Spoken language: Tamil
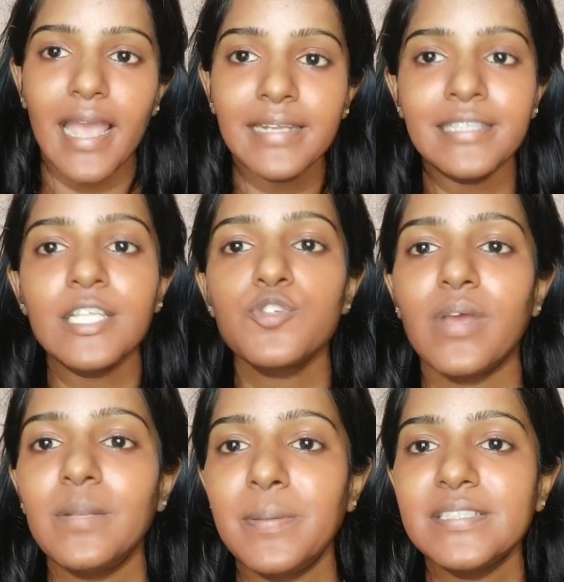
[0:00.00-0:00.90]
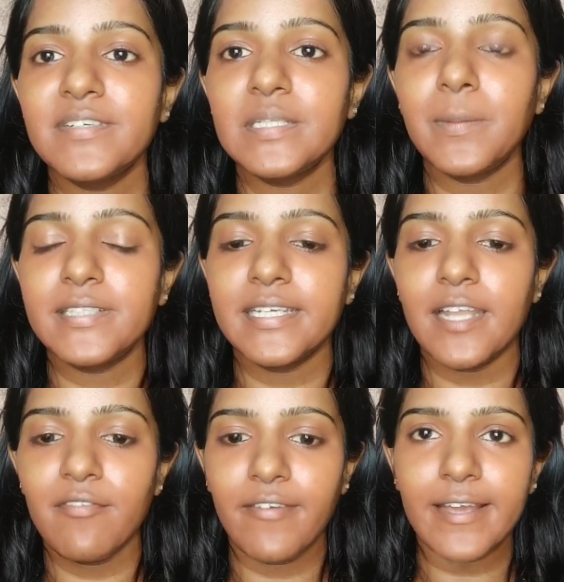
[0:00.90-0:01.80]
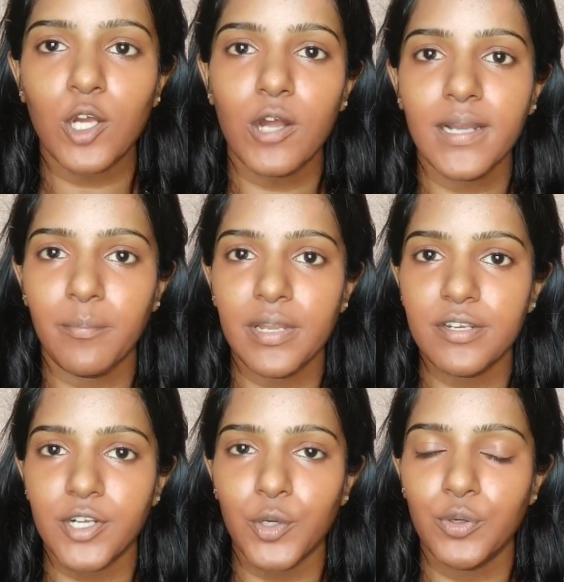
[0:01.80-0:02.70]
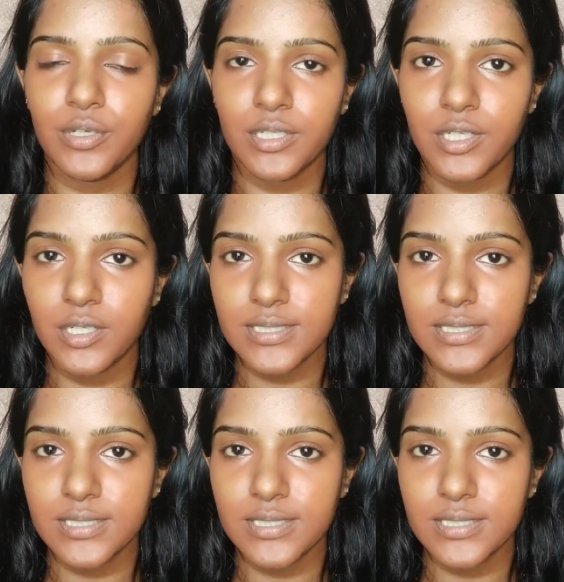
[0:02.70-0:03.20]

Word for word: அண்ட் இந்த ஜுவல் பீஸ் வந்து பார்த்தீங்கன்னா ஃபேக்கான் அப்படின்ற ஒரு